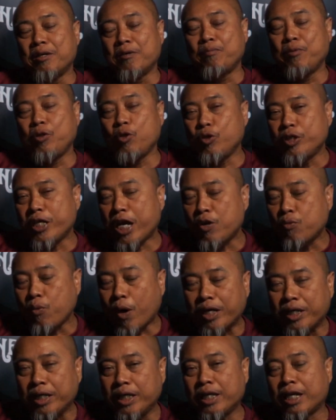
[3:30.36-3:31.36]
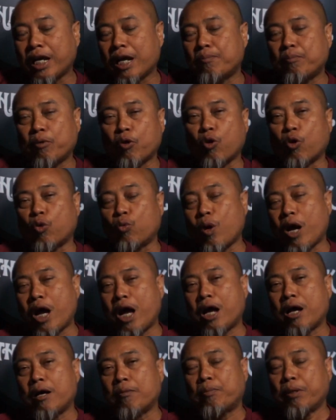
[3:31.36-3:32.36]
มีอยู่เย็นวันหนึ่งครับ ปรากฏว่า
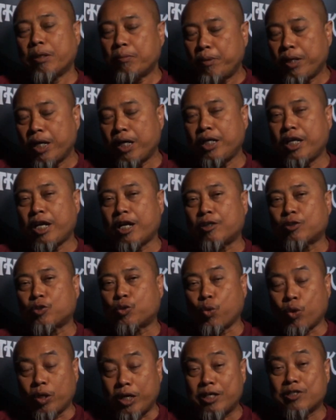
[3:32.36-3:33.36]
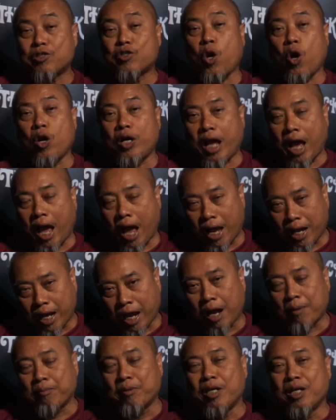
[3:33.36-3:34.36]
เพื่อนๆเนี่ยชวนเล่นซ่อนหาค
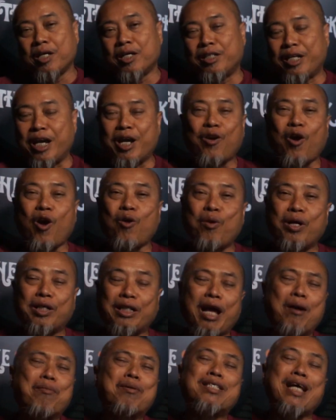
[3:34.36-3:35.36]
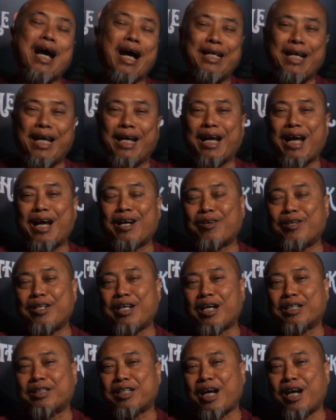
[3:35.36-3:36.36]
รับ แน่นอนว่าตามภาษาเด็กฮะก็อ
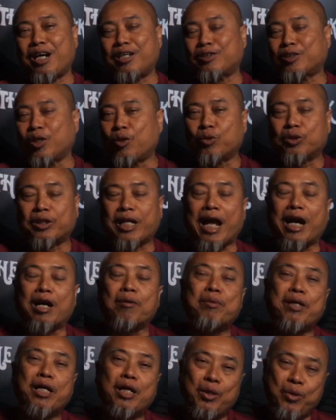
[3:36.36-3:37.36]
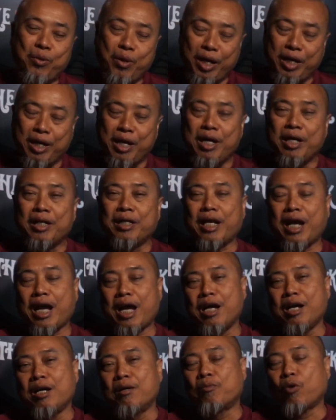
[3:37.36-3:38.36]
ยากจะสนุกสนานกับเพื่อนด้วยนะฮะ
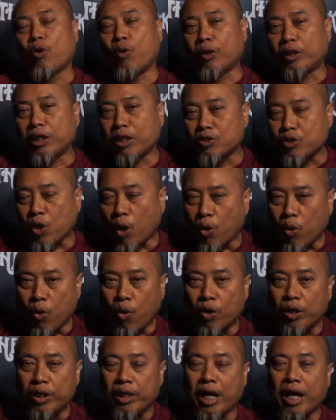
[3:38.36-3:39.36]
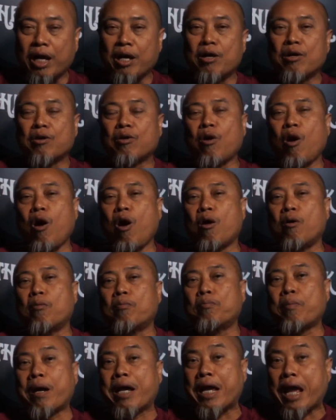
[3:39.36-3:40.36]
ปรากฏว่าทั้งสองคนเนี่ยก็
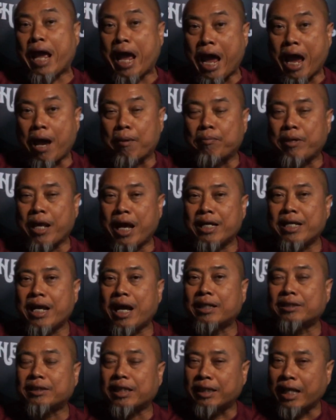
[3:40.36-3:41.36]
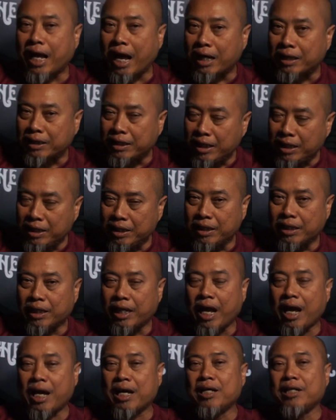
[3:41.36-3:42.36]
ไปแอบนะยังสถานที่หนึ่ง
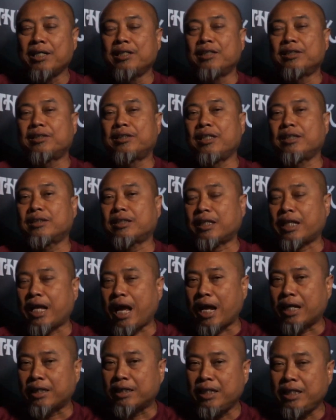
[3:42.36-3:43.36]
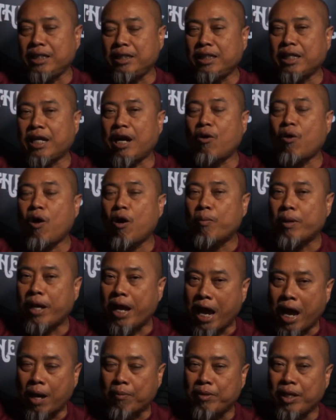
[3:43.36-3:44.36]
ฮะซึ่งสถานที่ที่เข้าเข้าไป
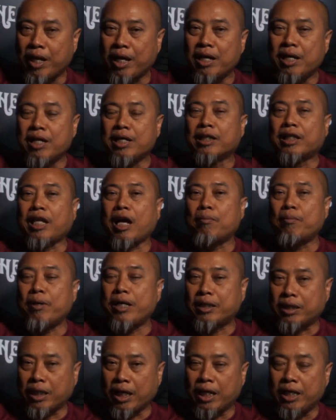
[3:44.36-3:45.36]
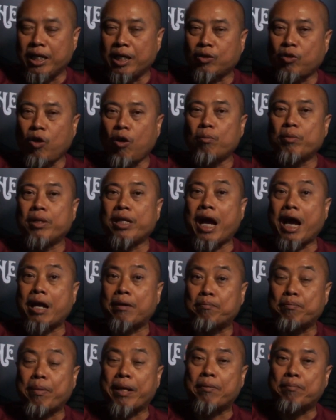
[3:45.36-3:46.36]
แอบเนี่ยทำให้เต๋อเนี่ยต้องมีอัน
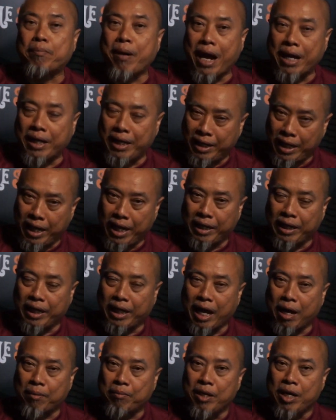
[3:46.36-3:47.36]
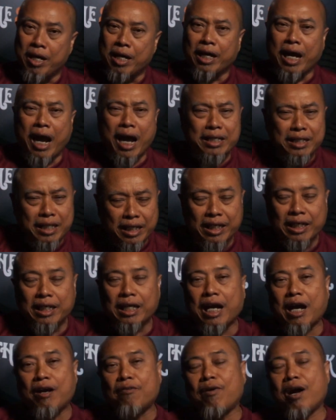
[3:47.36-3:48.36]
เป็นไปนั่นเองนะครับ ใครจะคิดเล
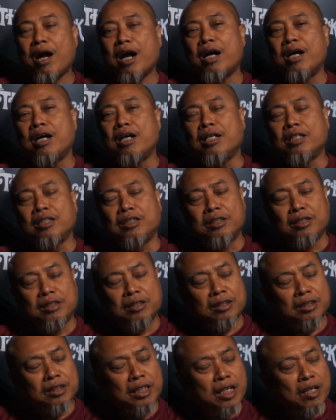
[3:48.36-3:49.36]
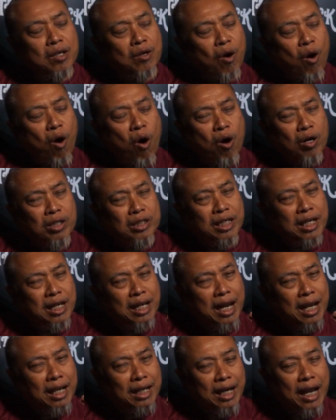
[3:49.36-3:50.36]
ยครับว่าสิ่งของชิ้น
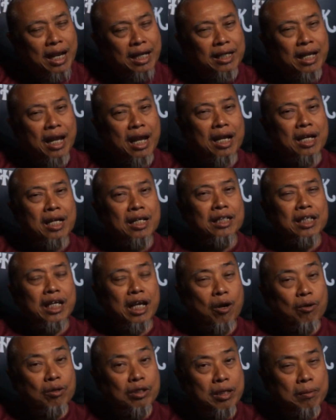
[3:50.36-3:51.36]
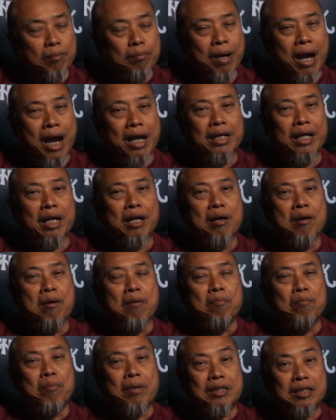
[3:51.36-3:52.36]
เล็กๆเนี่ยที่เขาหยิบมาเนี่ย
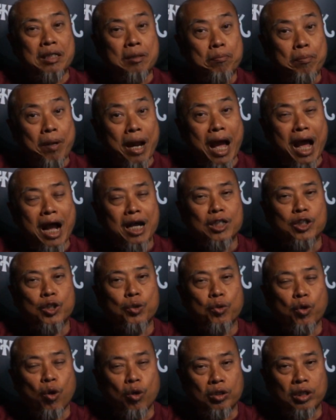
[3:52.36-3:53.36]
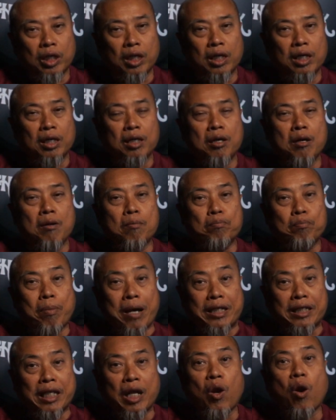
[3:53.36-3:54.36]
มันจะพากชีวิตของเต๋อไป
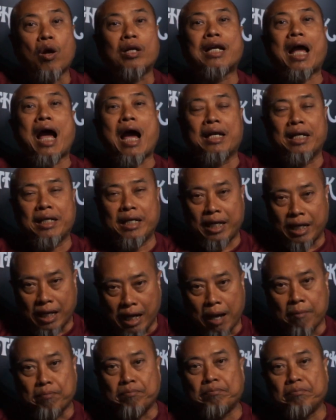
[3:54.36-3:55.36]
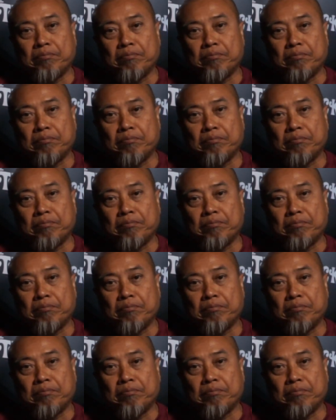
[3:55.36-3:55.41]
ตลอดกาลนั่นเองครับ